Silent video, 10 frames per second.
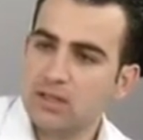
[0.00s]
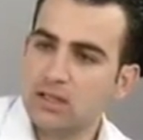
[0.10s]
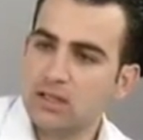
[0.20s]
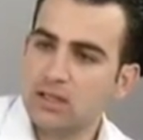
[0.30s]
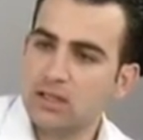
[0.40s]

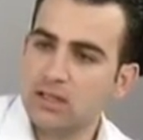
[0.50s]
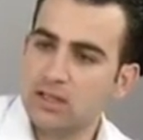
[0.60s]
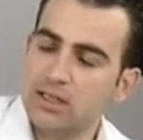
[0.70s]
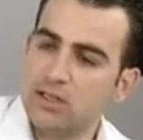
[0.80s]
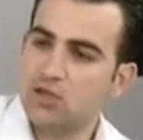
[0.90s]

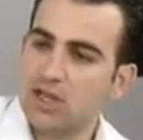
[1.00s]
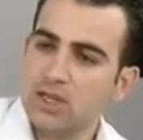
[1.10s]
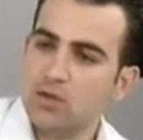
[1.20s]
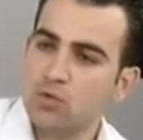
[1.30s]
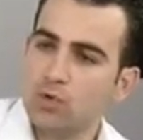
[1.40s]

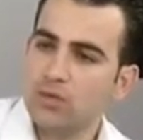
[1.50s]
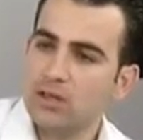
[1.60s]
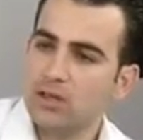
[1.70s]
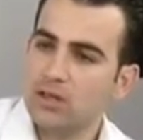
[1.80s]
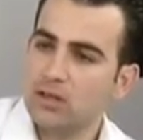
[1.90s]
الجايه امور
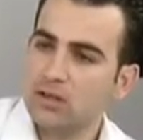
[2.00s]
مثل هيك